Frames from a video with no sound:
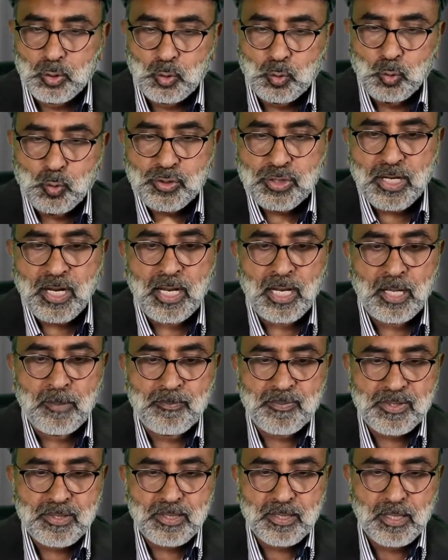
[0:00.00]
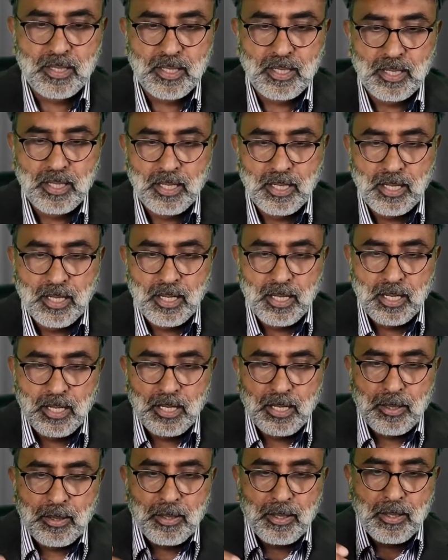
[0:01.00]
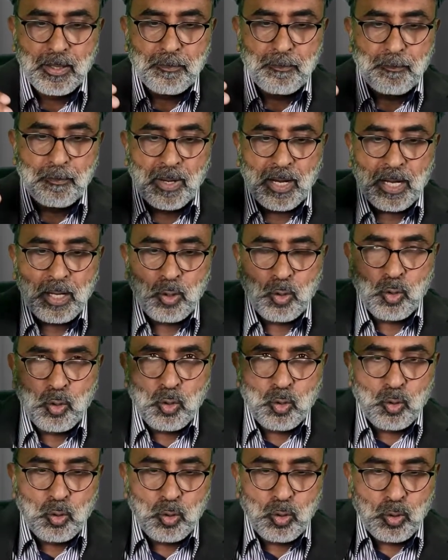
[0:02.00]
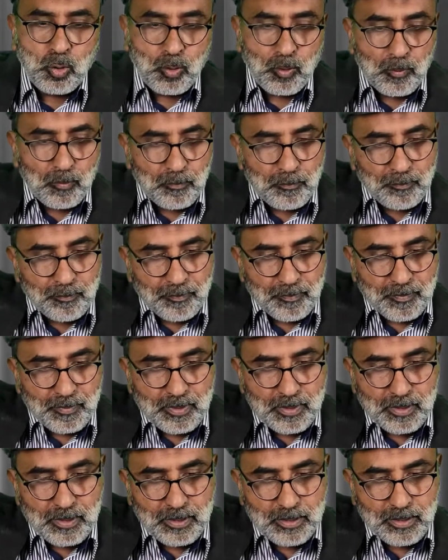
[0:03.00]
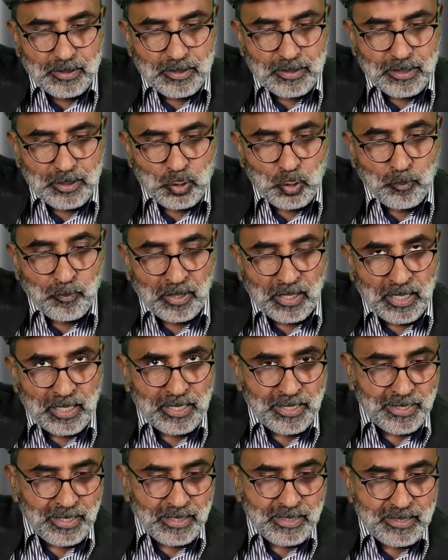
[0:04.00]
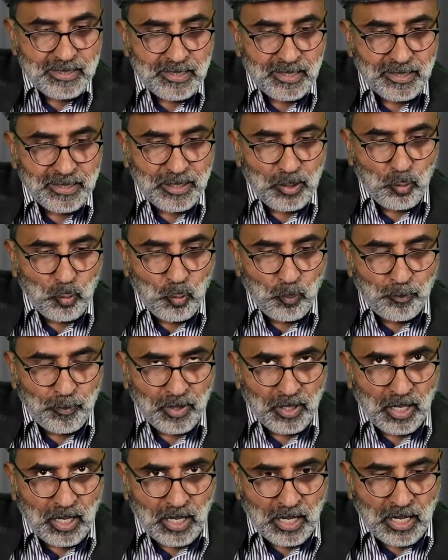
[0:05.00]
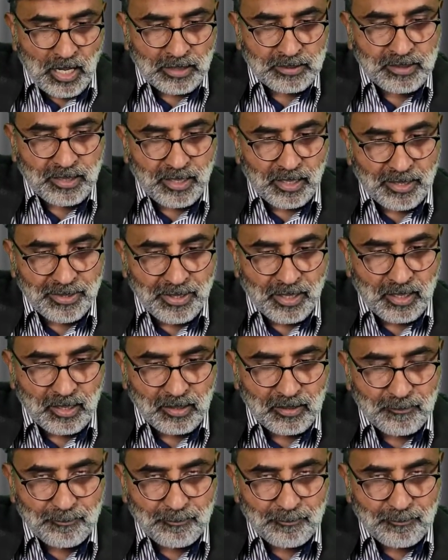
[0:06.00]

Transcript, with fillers: दूसरा लम्स बालों को ये जो बाल है ना इस सर के ऊपर हाथ रखना